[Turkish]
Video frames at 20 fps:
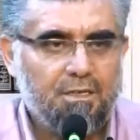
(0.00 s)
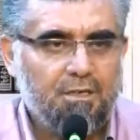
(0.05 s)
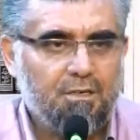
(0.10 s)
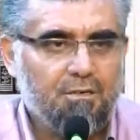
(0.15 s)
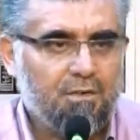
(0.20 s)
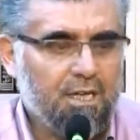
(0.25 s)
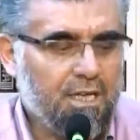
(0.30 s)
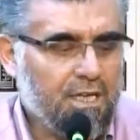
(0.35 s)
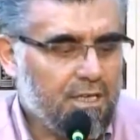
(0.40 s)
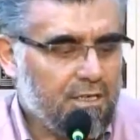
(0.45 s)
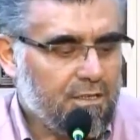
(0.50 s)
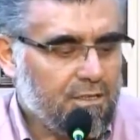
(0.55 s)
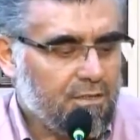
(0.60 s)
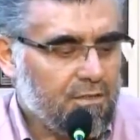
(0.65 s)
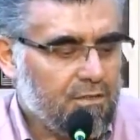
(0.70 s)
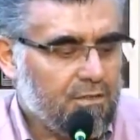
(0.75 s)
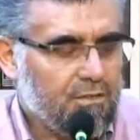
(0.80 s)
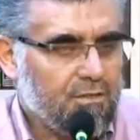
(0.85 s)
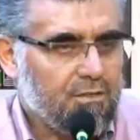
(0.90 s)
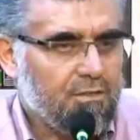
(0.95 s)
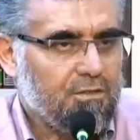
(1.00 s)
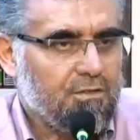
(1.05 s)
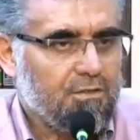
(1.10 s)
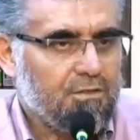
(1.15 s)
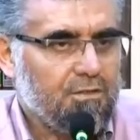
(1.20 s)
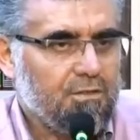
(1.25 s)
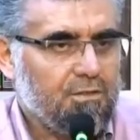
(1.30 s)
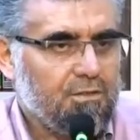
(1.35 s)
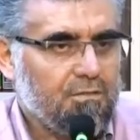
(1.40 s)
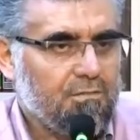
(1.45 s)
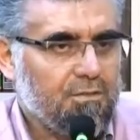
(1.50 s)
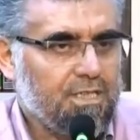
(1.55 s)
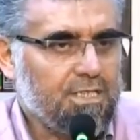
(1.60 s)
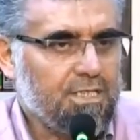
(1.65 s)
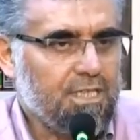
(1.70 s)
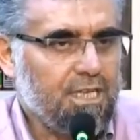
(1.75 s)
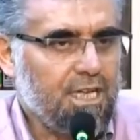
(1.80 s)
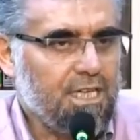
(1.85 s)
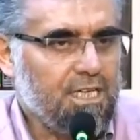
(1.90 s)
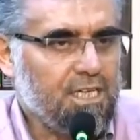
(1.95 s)
Ve
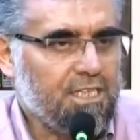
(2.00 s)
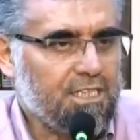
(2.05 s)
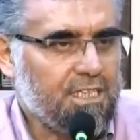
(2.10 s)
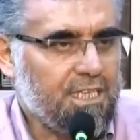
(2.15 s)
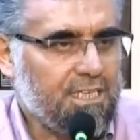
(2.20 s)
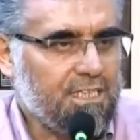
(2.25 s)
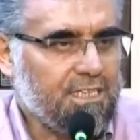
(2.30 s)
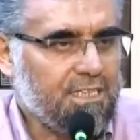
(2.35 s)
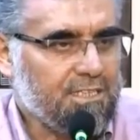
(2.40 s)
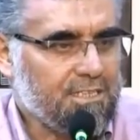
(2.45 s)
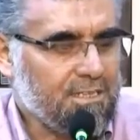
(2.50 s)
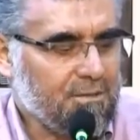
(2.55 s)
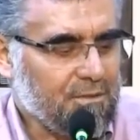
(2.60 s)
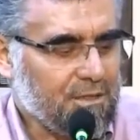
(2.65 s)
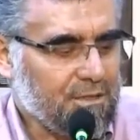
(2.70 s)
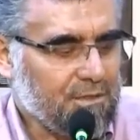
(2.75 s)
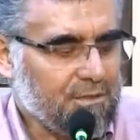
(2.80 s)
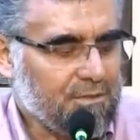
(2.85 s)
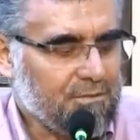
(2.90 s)
mesela ilk geldiği zaman